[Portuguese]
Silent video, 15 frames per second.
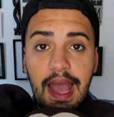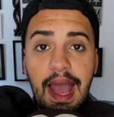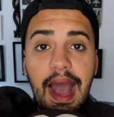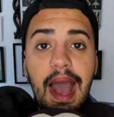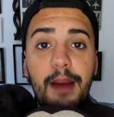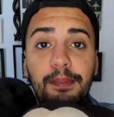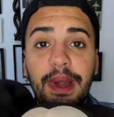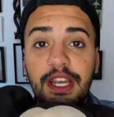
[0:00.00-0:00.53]

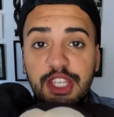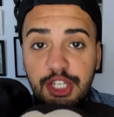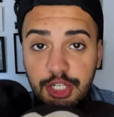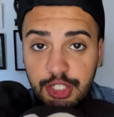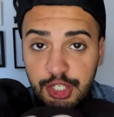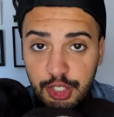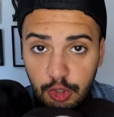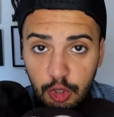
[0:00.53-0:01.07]
A partir
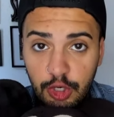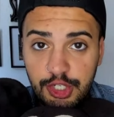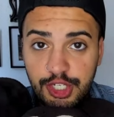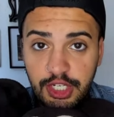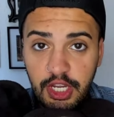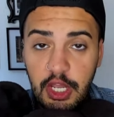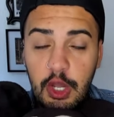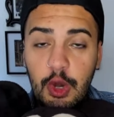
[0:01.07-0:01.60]
de
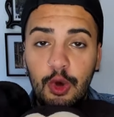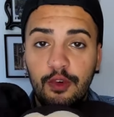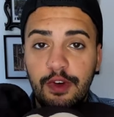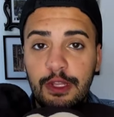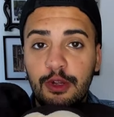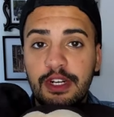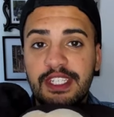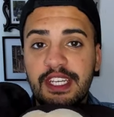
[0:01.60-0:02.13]
hoje, o
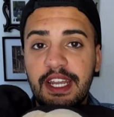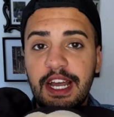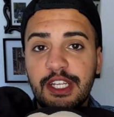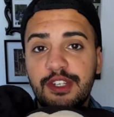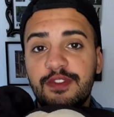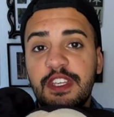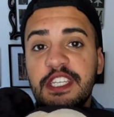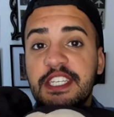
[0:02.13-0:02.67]
valor será
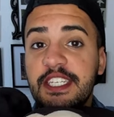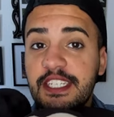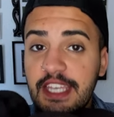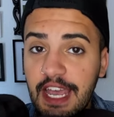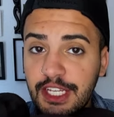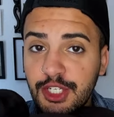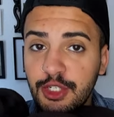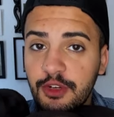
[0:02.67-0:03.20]
de R$
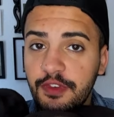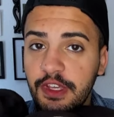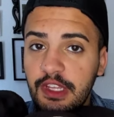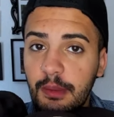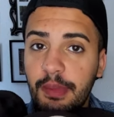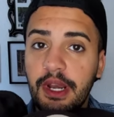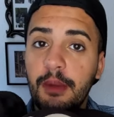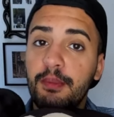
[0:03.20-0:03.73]

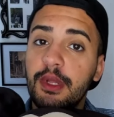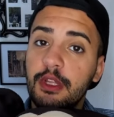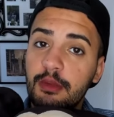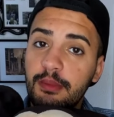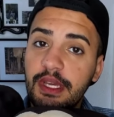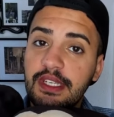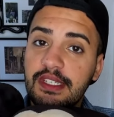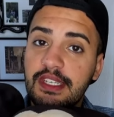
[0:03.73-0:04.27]
27,90 para plano
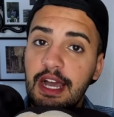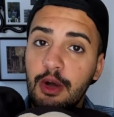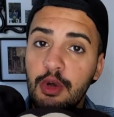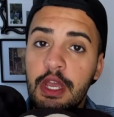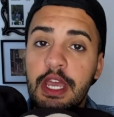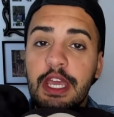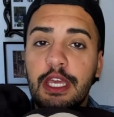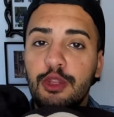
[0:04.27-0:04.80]

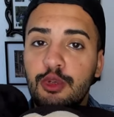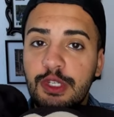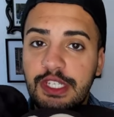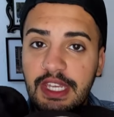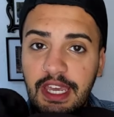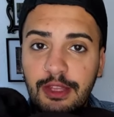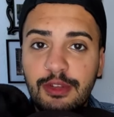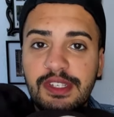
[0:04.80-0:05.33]
mensal e R$
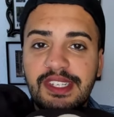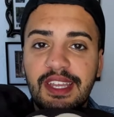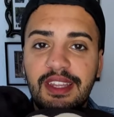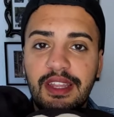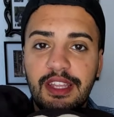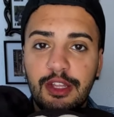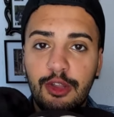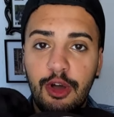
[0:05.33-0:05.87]

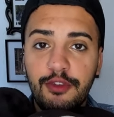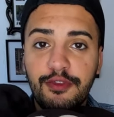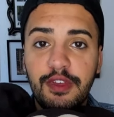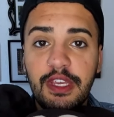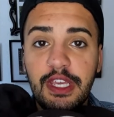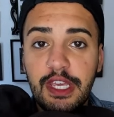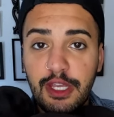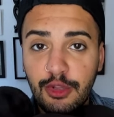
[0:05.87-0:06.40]

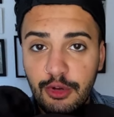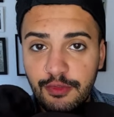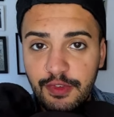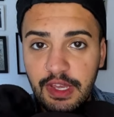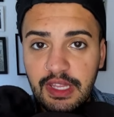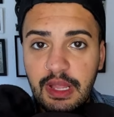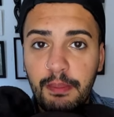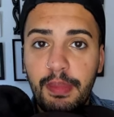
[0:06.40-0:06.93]

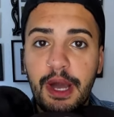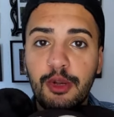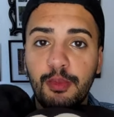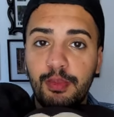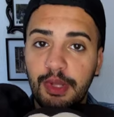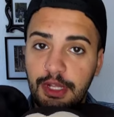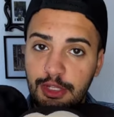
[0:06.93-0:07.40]
279,90 para o plano